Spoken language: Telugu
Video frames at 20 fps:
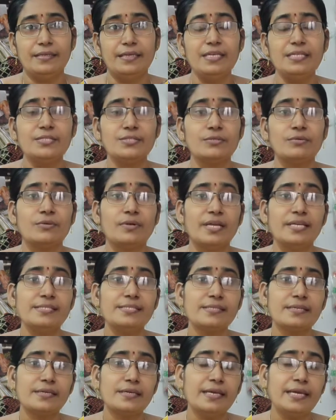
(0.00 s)
ఈజ్ నోన్ యాజ్
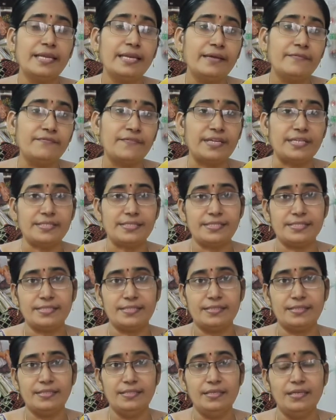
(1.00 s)
అన్ అఫెన్స్
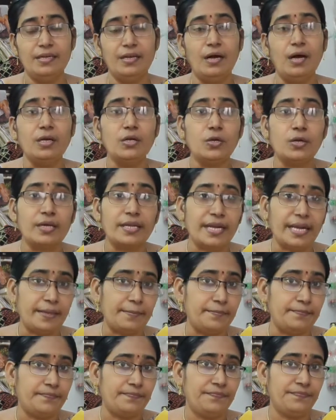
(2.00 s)
ఆర్ క్రైమ్
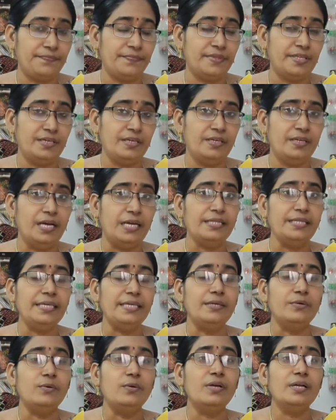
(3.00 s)
అది
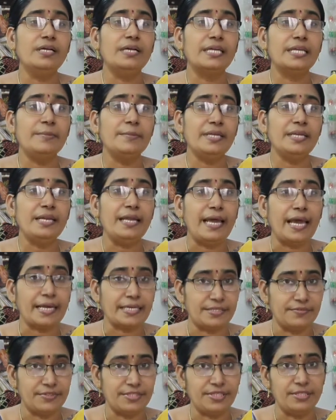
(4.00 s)
ఒక క్రిమినల్
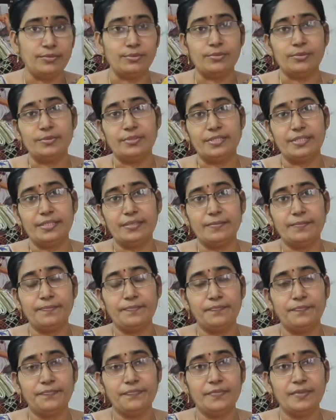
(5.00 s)
యాక్టివిటీ అవుతుంది
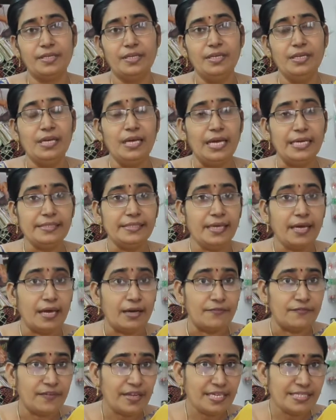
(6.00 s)
అయితే
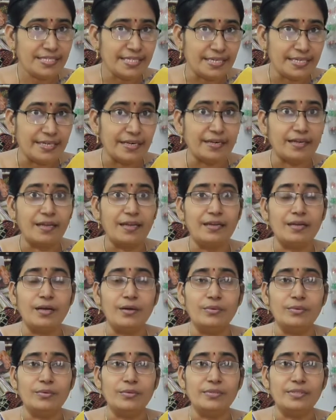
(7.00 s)
అఫెన్స్ ఎన్ని రకాలుగా
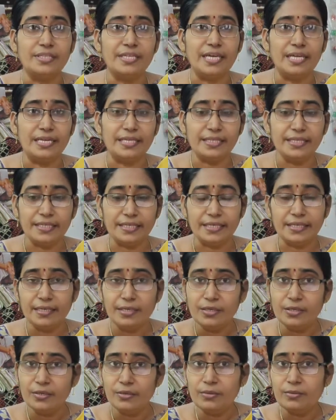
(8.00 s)
ఉంటుంది అనేది
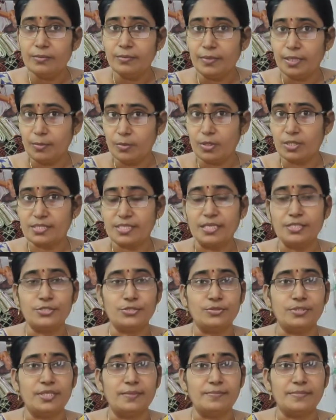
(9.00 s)
మనం ఒకసారి
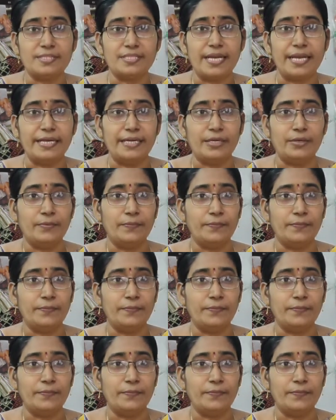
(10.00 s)
చూద్దాం స్లైడ్లో